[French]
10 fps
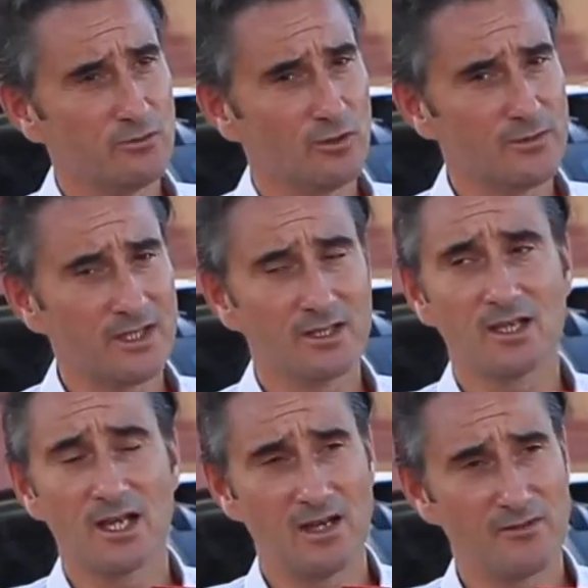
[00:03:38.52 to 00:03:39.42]
du top
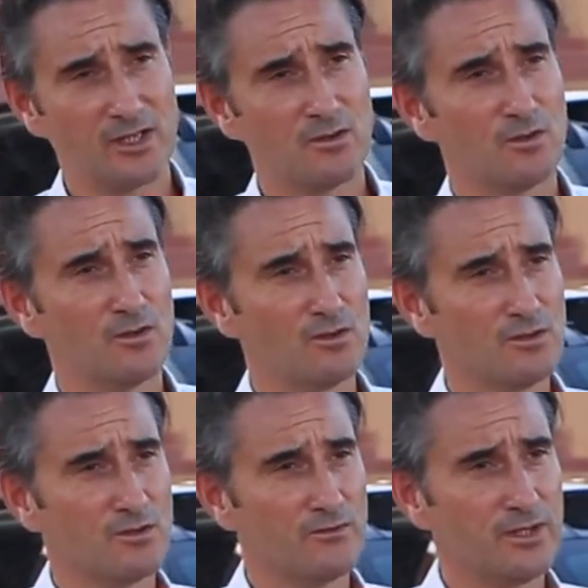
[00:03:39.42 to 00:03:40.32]
5 avec
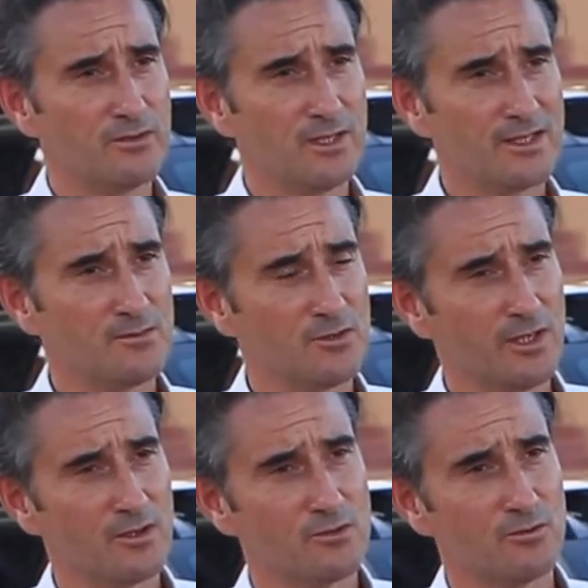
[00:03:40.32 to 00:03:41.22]
ce véhicule
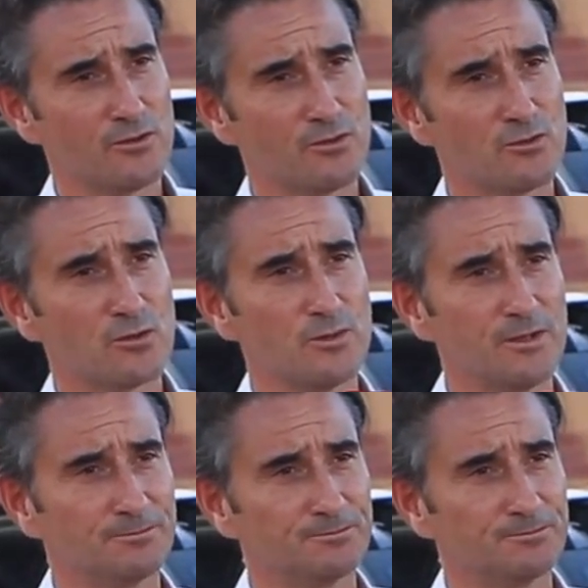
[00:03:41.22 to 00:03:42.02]
exceptionnel que nous lançons aujourd'hui.